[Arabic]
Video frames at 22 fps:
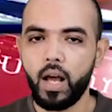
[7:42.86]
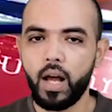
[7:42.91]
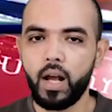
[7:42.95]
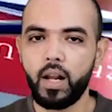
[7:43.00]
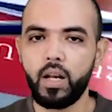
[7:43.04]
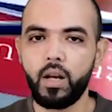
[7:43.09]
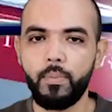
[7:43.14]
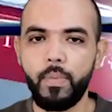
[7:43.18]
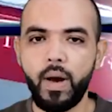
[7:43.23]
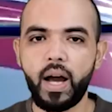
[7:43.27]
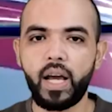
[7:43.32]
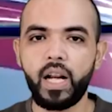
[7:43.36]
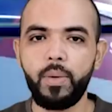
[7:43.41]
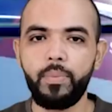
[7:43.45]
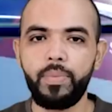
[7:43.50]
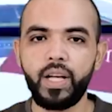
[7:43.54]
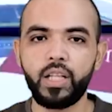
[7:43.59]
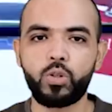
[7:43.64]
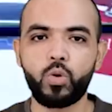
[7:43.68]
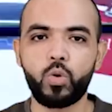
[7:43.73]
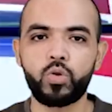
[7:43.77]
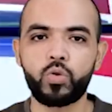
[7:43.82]
المغرب
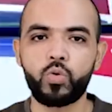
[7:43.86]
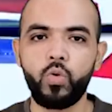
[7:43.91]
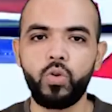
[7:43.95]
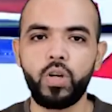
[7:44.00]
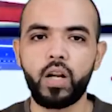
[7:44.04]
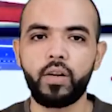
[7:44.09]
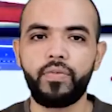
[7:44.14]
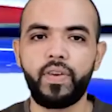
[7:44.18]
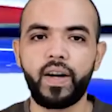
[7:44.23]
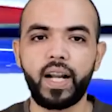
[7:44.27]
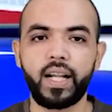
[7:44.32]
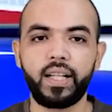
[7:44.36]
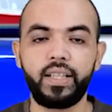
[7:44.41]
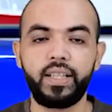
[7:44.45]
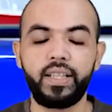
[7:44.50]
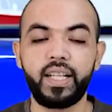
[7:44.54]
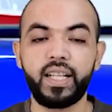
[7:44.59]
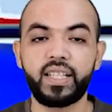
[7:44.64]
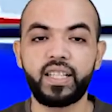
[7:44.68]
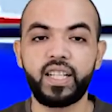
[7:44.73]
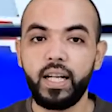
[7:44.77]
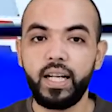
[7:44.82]
يدرس كل
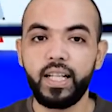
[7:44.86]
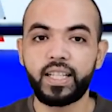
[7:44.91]
الفرضيات